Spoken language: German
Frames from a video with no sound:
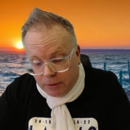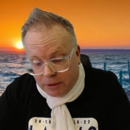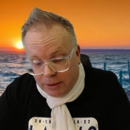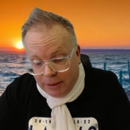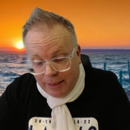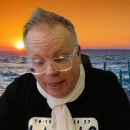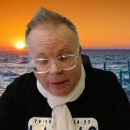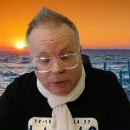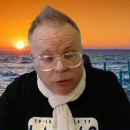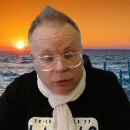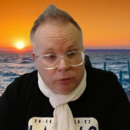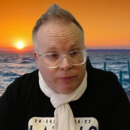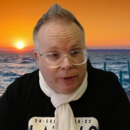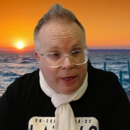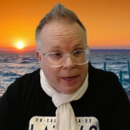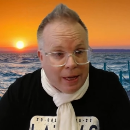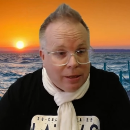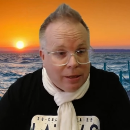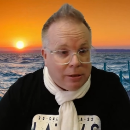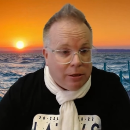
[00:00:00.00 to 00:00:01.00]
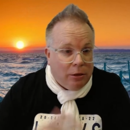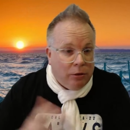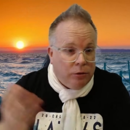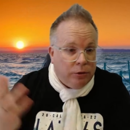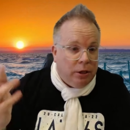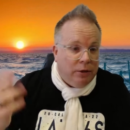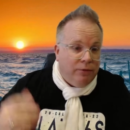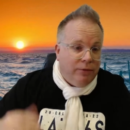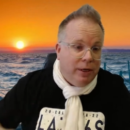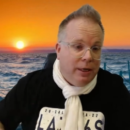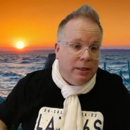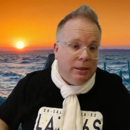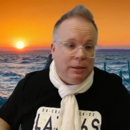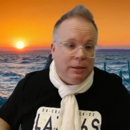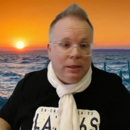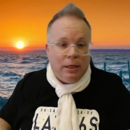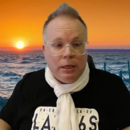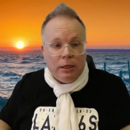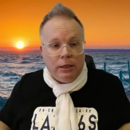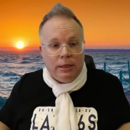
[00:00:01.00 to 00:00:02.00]
Siato war gestern unterwegs
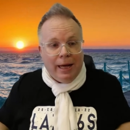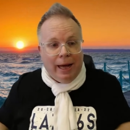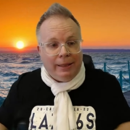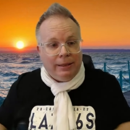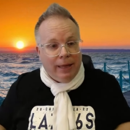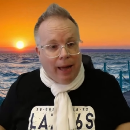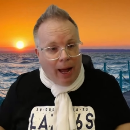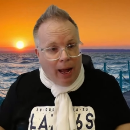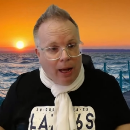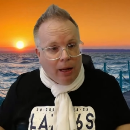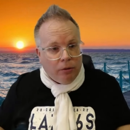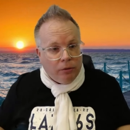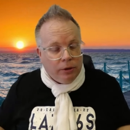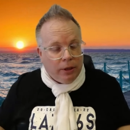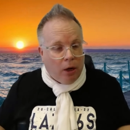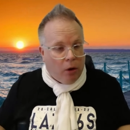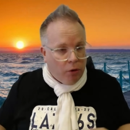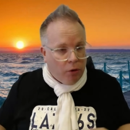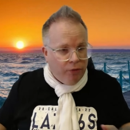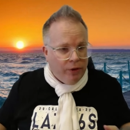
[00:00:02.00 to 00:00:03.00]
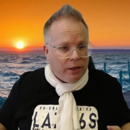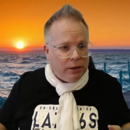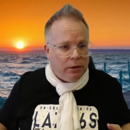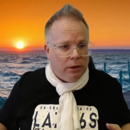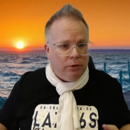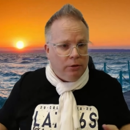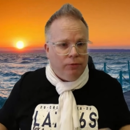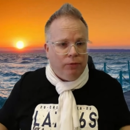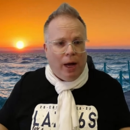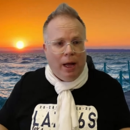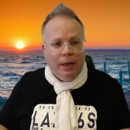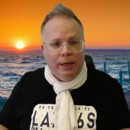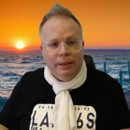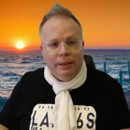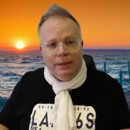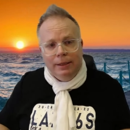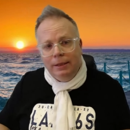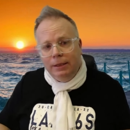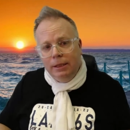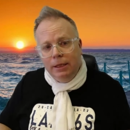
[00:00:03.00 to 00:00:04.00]
in Katar und auch wichtig für alle
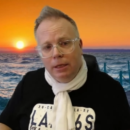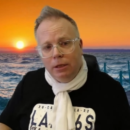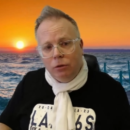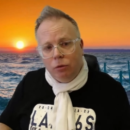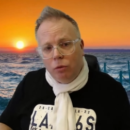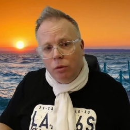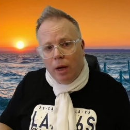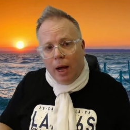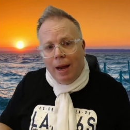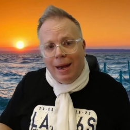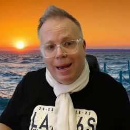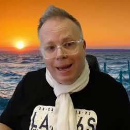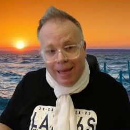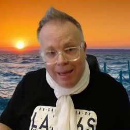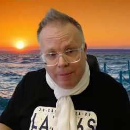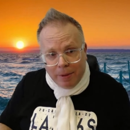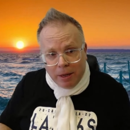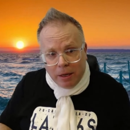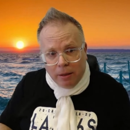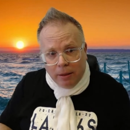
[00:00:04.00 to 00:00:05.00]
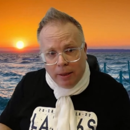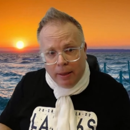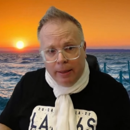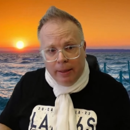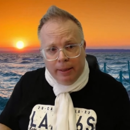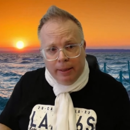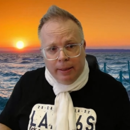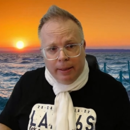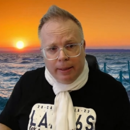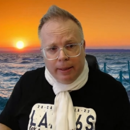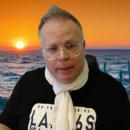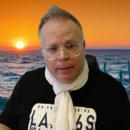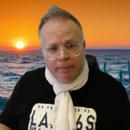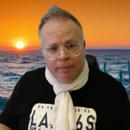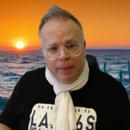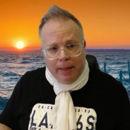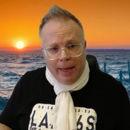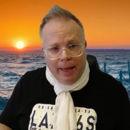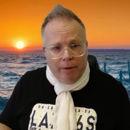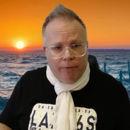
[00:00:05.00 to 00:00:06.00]
die, die hier in Ungarn leben.
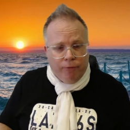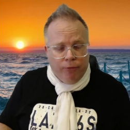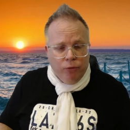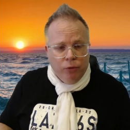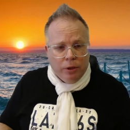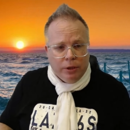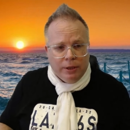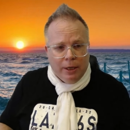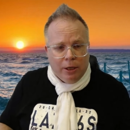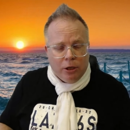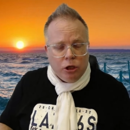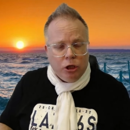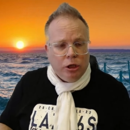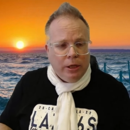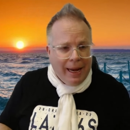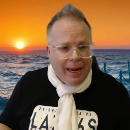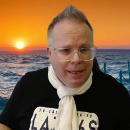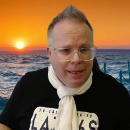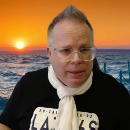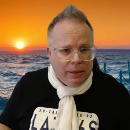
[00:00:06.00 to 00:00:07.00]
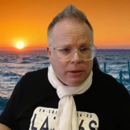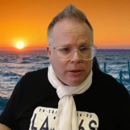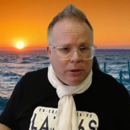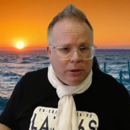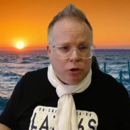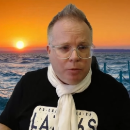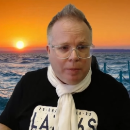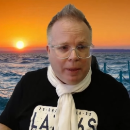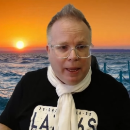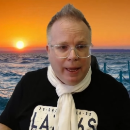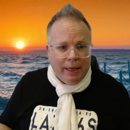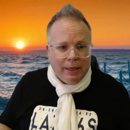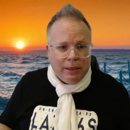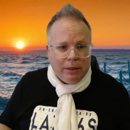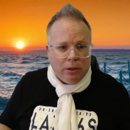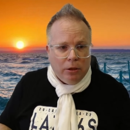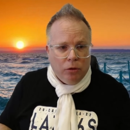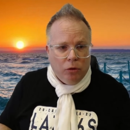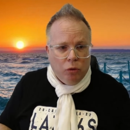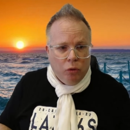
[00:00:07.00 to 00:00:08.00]
Ähm, er führt ja ständig
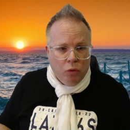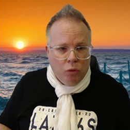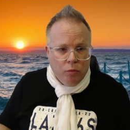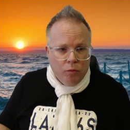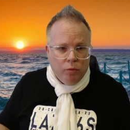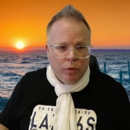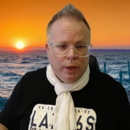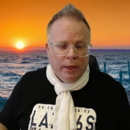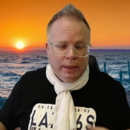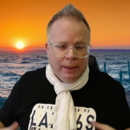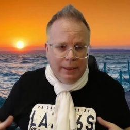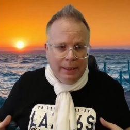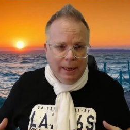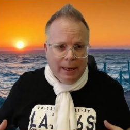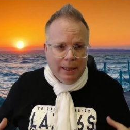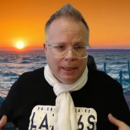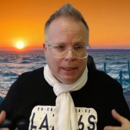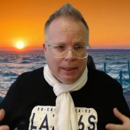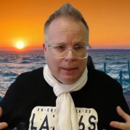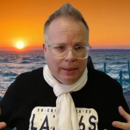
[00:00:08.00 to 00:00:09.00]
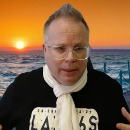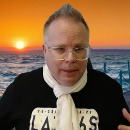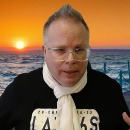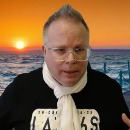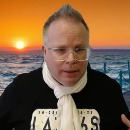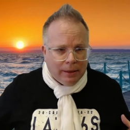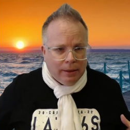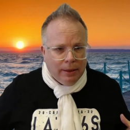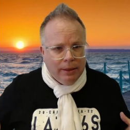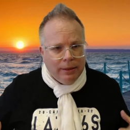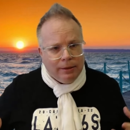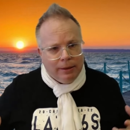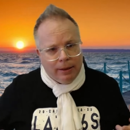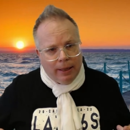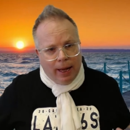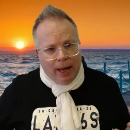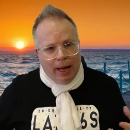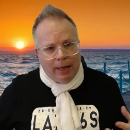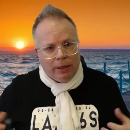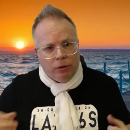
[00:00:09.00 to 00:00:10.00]
Gespräche um die Energiekrise,
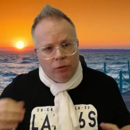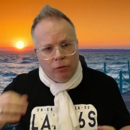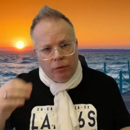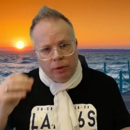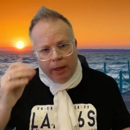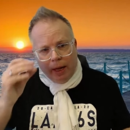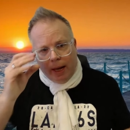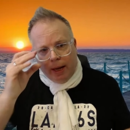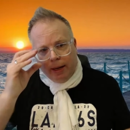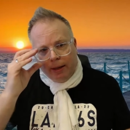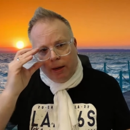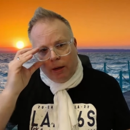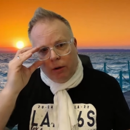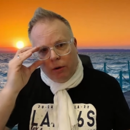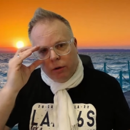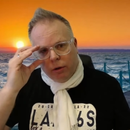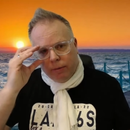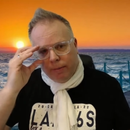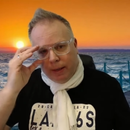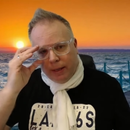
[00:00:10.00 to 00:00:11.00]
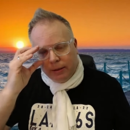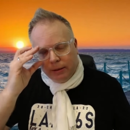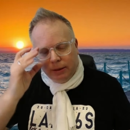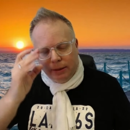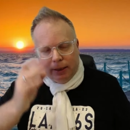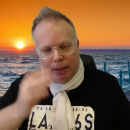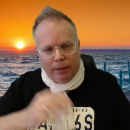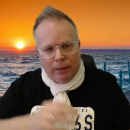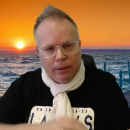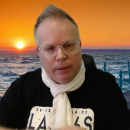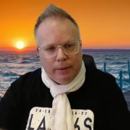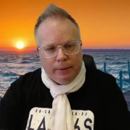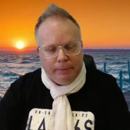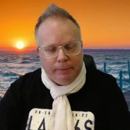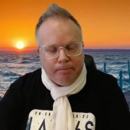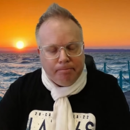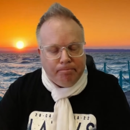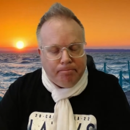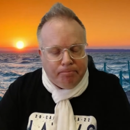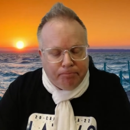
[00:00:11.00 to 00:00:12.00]
gerade in Ungarn auch quasi dann
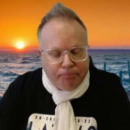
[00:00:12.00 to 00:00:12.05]
ähm,